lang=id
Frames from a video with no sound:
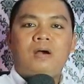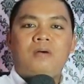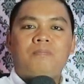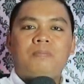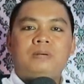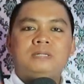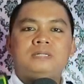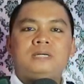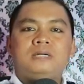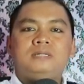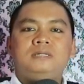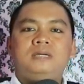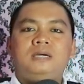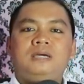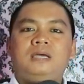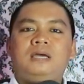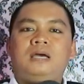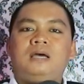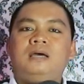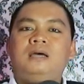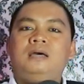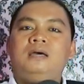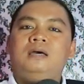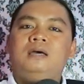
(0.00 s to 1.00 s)
apa saja
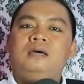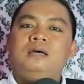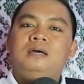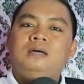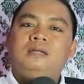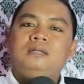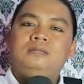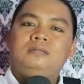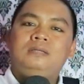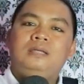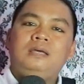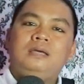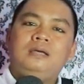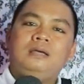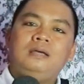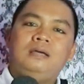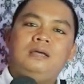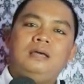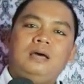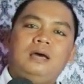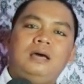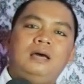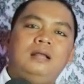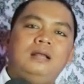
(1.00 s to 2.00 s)
ya,
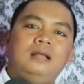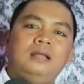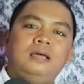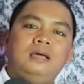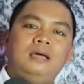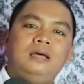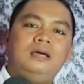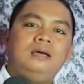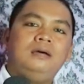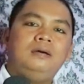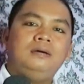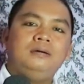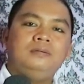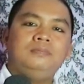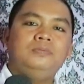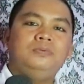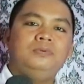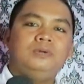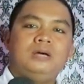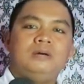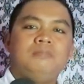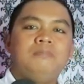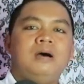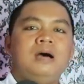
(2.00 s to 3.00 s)
tinggal ya
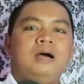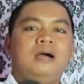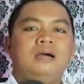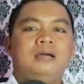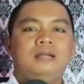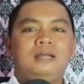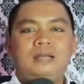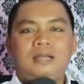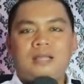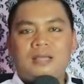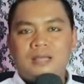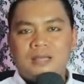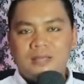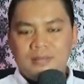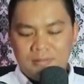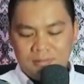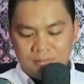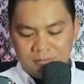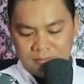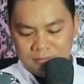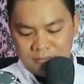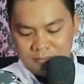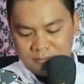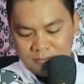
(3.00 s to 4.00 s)
murah banget ya.
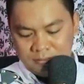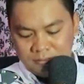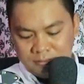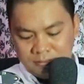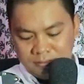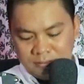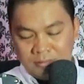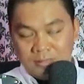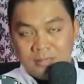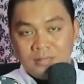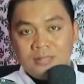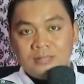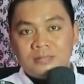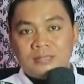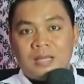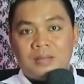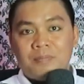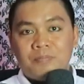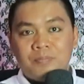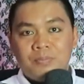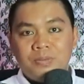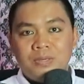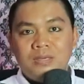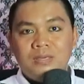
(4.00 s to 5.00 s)

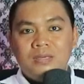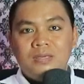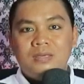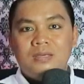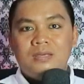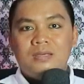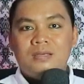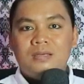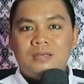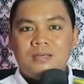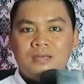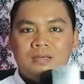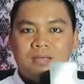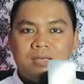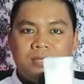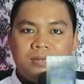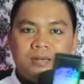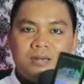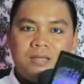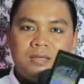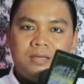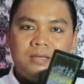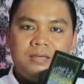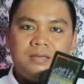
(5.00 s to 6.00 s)
Tapi
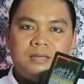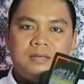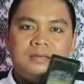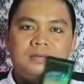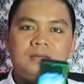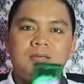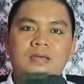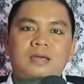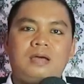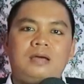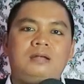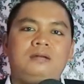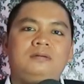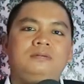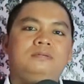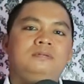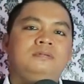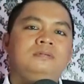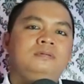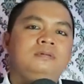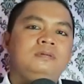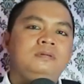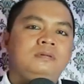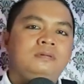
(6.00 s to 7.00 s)
kini ya,
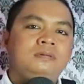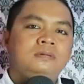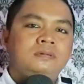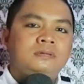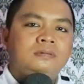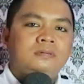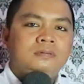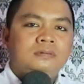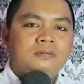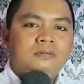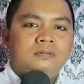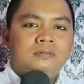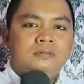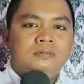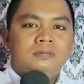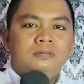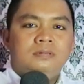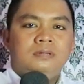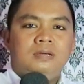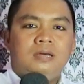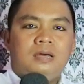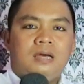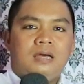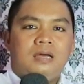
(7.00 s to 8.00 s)

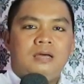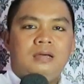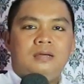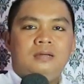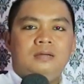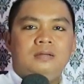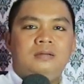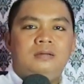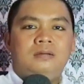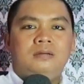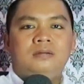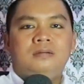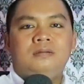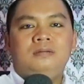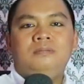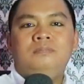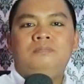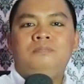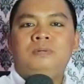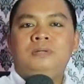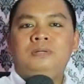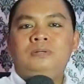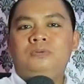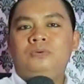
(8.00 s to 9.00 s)
ya
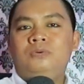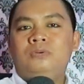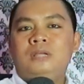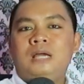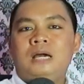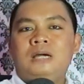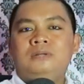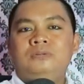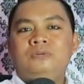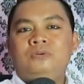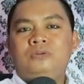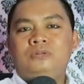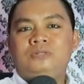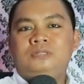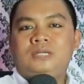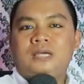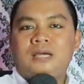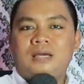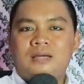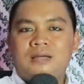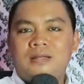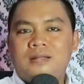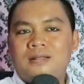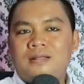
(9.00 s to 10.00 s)
mendulang
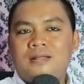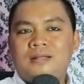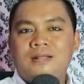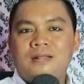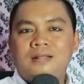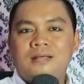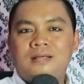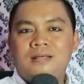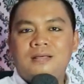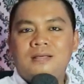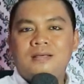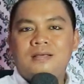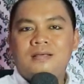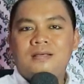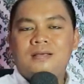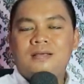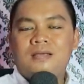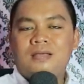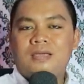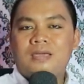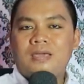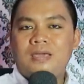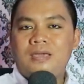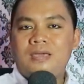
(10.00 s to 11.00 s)
durja
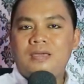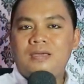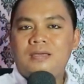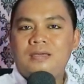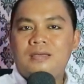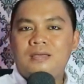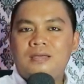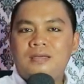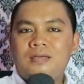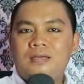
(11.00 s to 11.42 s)
Oke?